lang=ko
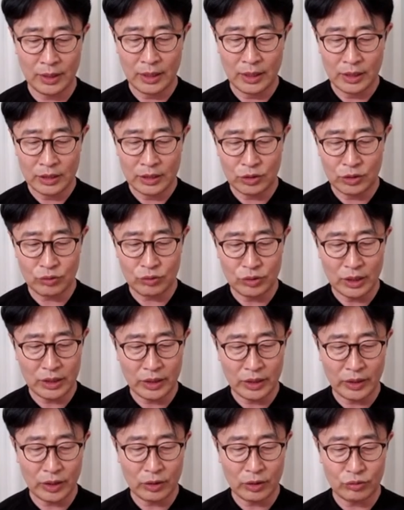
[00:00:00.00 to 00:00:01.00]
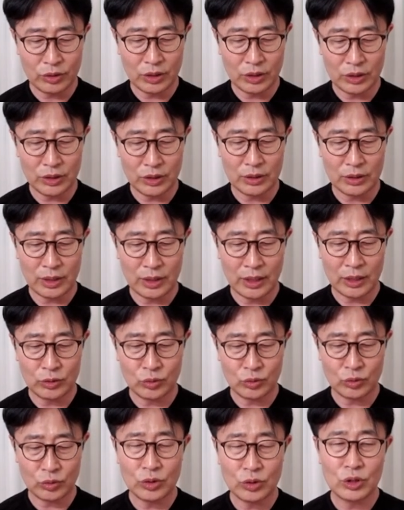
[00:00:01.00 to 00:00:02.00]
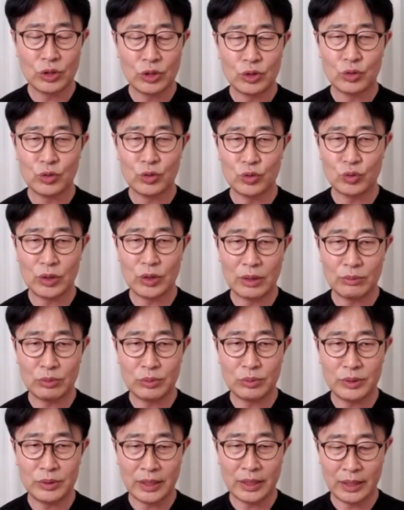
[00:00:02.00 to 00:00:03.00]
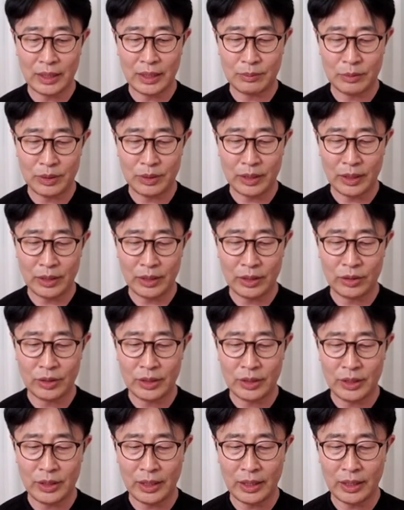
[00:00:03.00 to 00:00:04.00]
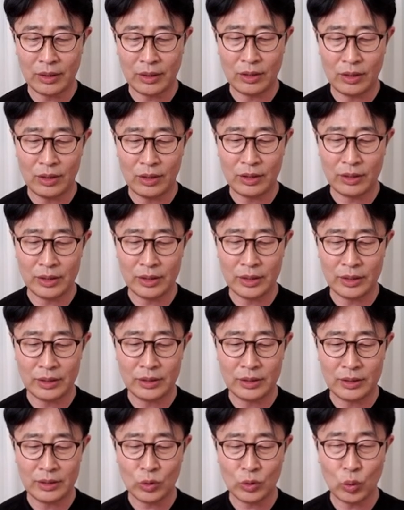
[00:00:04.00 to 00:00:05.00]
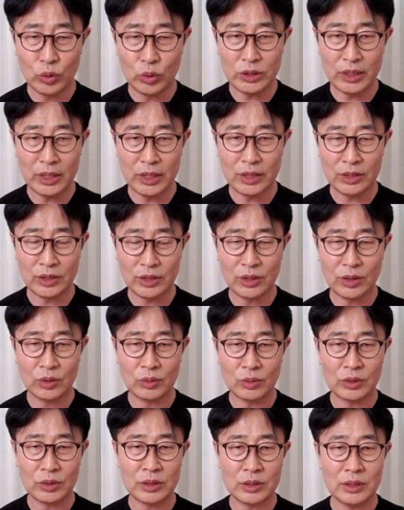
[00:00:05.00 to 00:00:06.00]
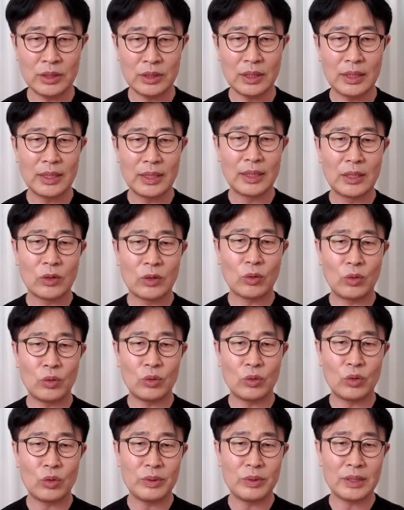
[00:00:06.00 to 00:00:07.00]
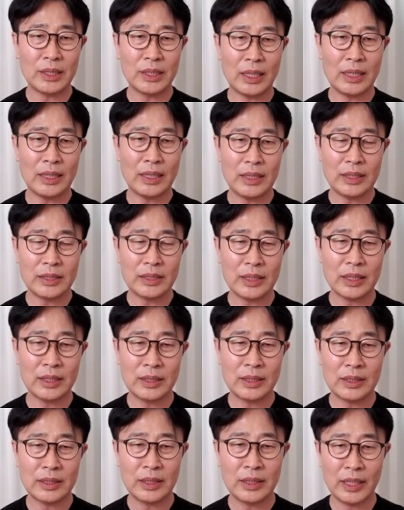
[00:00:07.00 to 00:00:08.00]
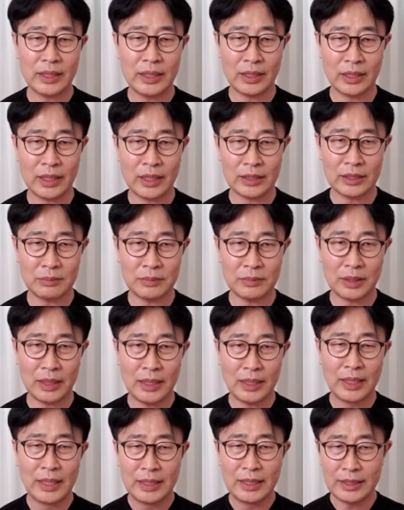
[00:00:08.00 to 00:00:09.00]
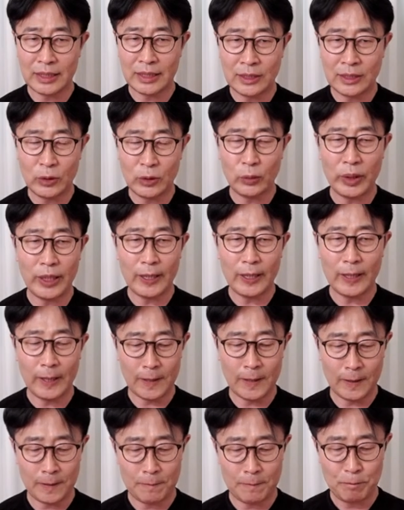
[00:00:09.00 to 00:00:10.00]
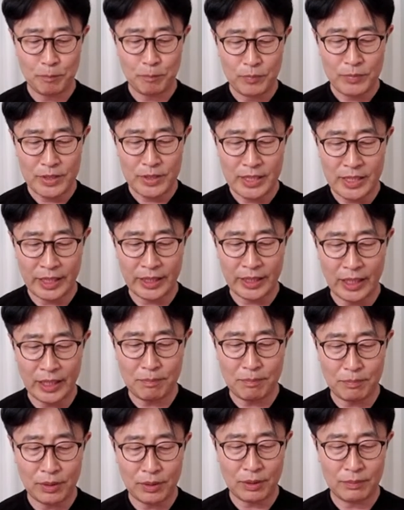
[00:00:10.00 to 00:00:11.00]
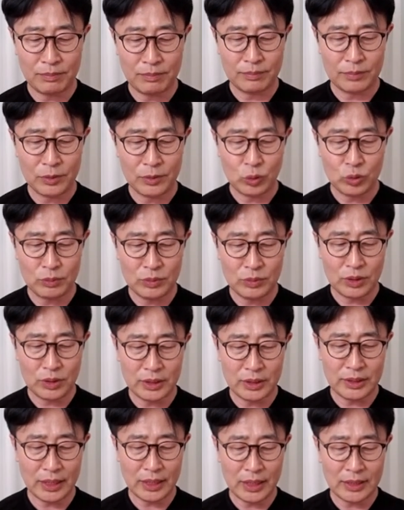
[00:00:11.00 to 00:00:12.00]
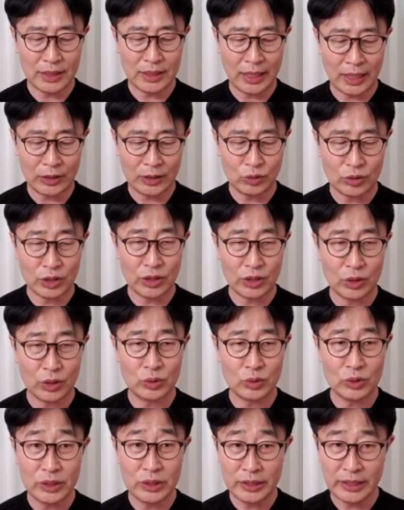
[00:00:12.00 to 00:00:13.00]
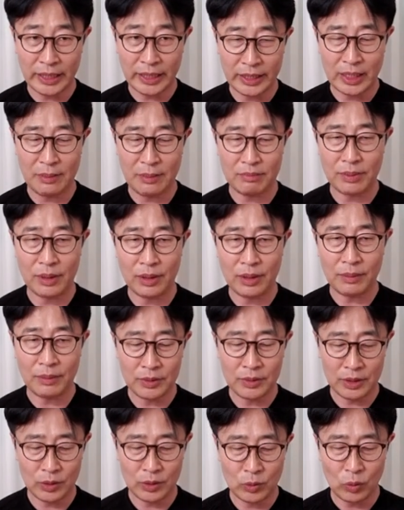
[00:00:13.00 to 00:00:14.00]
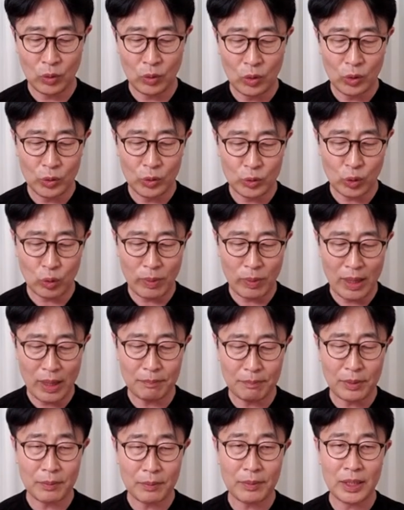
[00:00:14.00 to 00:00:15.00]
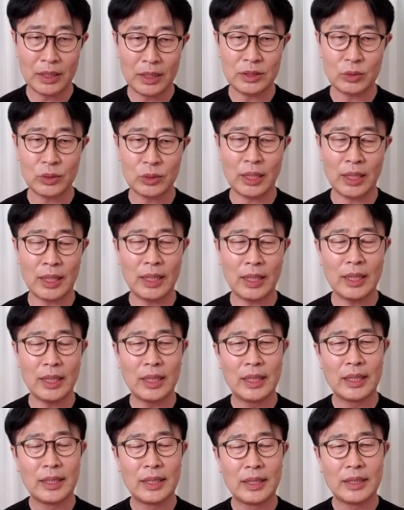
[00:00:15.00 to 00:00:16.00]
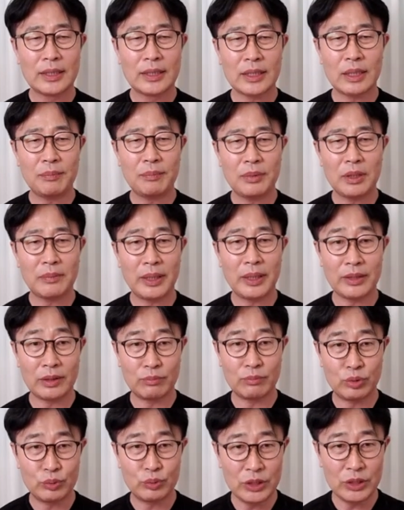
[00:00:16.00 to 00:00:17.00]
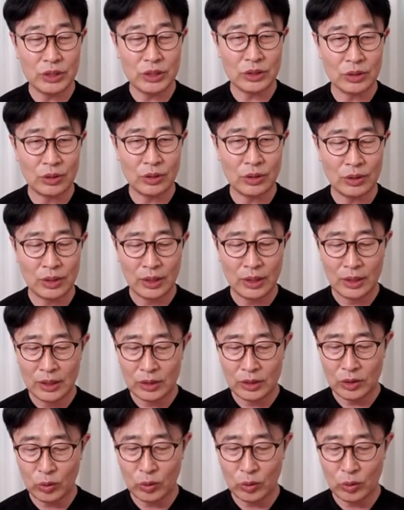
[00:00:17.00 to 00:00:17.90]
지구단위 계획구역은 아주 중요한 부분이기 때문에 여기에 걸려 있는 토지 같은 경우는 꼼꼼히 잘 체크를 해야 될 것 같습니다. 자, 그 외에 장애인법, 요즘 뭐 현장에서 아주 어려운 장애인법, 그리고 소방법까지 우리가 살펴봐야 되는 부분이죠. 그리고